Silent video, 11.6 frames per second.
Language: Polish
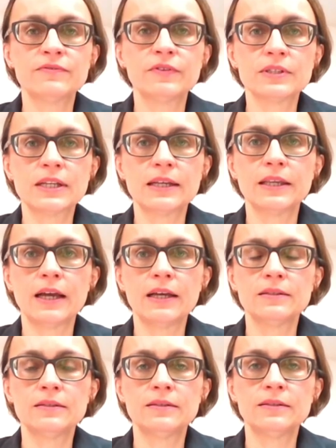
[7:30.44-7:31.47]

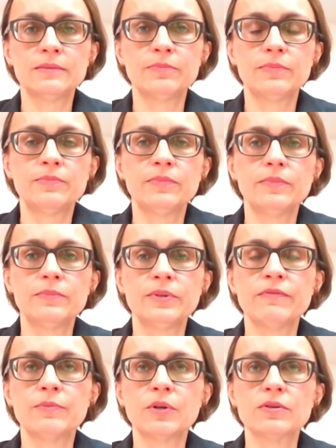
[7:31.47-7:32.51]
rozwiązania.
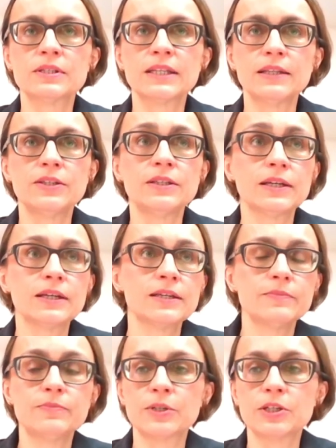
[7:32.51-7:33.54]
Nie wiem, no ostatni
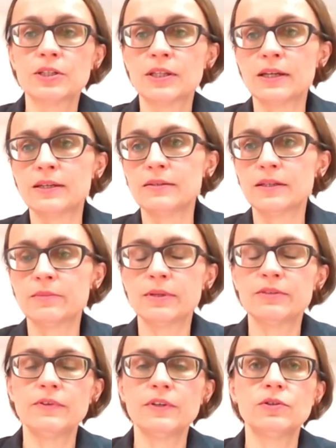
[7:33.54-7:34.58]
taki przeczytany
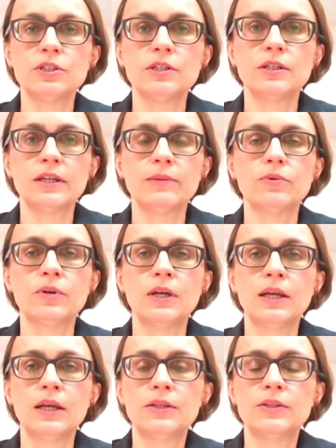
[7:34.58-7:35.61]
chyba dwie godziny temu
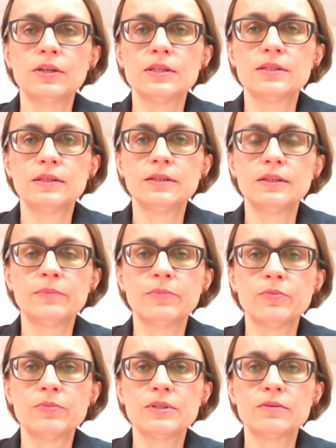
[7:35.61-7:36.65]
to jest ten
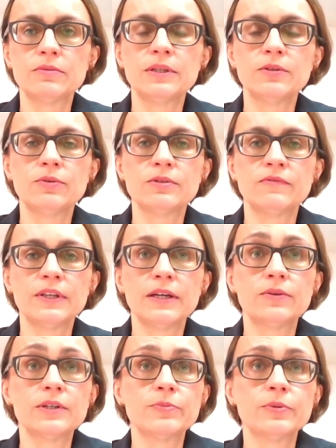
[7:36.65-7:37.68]
pomysł głosowania